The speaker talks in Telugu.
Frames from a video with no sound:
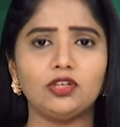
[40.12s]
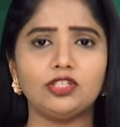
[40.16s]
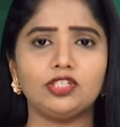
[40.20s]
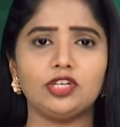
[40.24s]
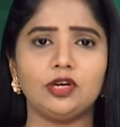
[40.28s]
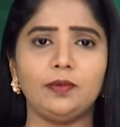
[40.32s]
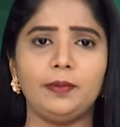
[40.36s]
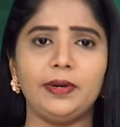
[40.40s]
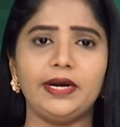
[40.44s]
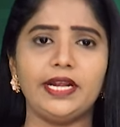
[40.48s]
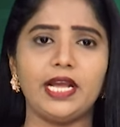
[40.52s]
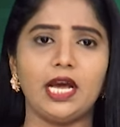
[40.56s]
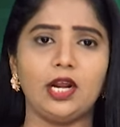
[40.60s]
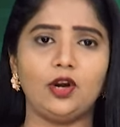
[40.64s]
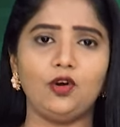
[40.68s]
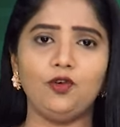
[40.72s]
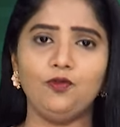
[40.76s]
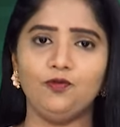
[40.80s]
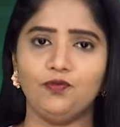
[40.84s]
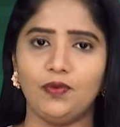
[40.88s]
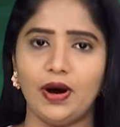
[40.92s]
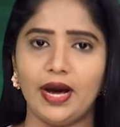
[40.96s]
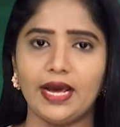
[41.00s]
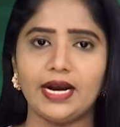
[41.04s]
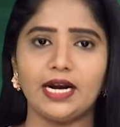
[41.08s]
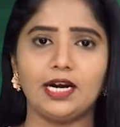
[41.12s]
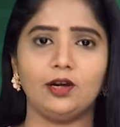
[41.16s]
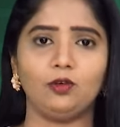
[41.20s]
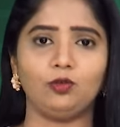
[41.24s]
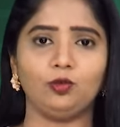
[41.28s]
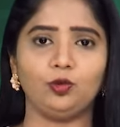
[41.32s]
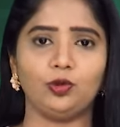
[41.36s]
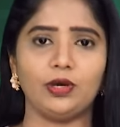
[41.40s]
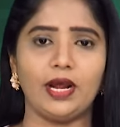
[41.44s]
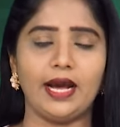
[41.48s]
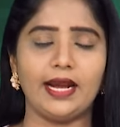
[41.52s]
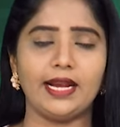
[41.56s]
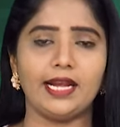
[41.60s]
సోషల్ మీడియాలో వైరల్
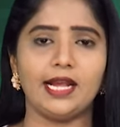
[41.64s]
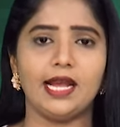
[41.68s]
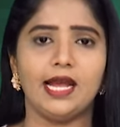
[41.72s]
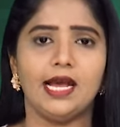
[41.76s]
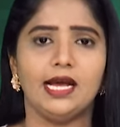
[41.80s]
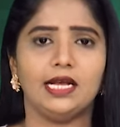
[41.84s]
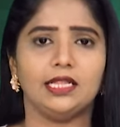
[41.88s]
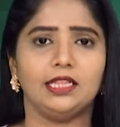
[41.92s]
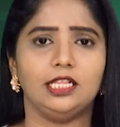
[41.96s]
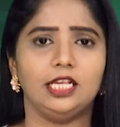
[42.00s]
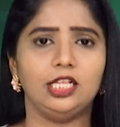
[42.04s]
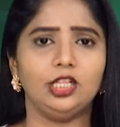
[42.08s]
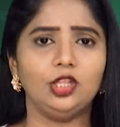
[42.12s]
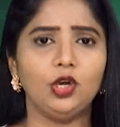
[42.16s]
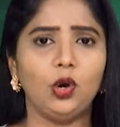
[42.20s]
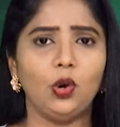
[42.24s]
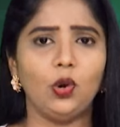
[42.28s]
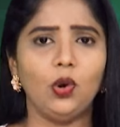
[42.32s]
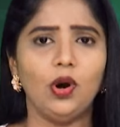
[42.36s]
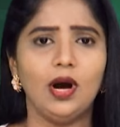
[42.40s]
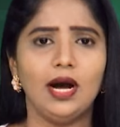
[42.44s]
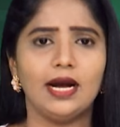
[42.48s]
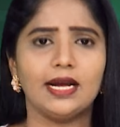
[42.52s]
అవుతున్నాయి దీంతో